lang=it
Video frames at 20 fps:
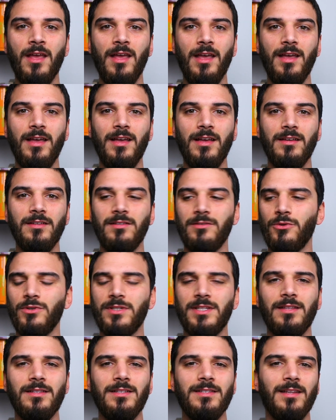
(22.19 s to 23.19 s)
eh, sono
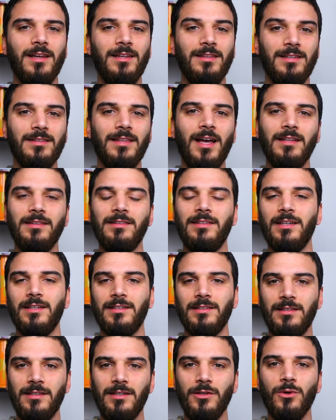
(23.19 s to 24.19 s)
stati scritti tanti
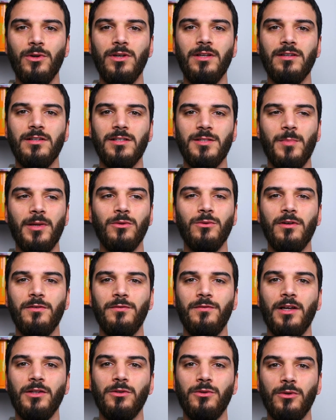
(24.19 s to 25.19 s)
articoli rispetto al
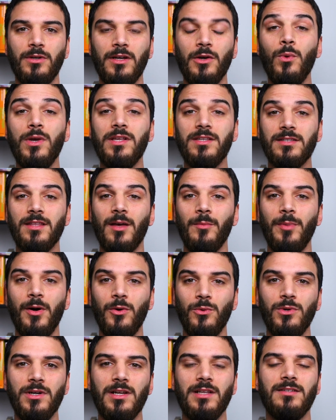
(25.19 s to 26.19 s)
fatto che questa
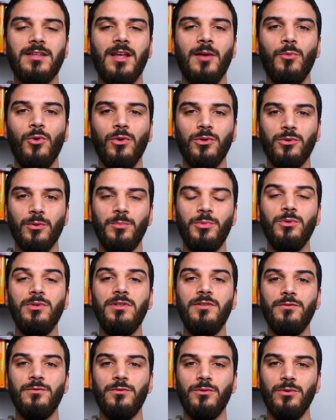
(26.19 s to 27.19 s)
paura sia molto più
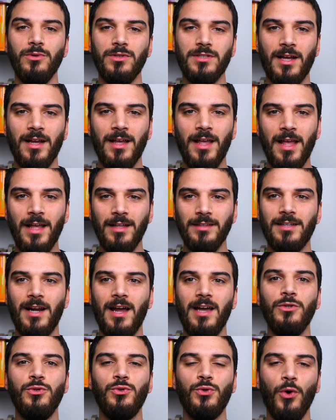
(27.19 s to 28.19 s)
diffusa
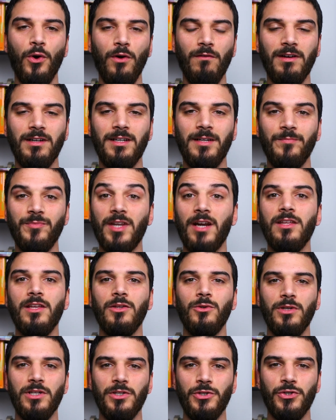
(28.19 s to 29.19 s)
tra i giovani, tra gli
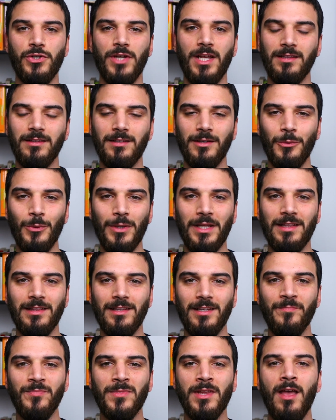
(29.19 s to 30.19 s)
adolescenti
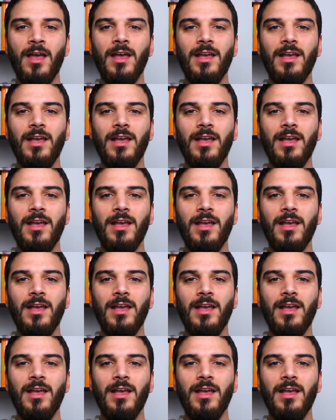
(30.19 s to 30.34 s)
quindi.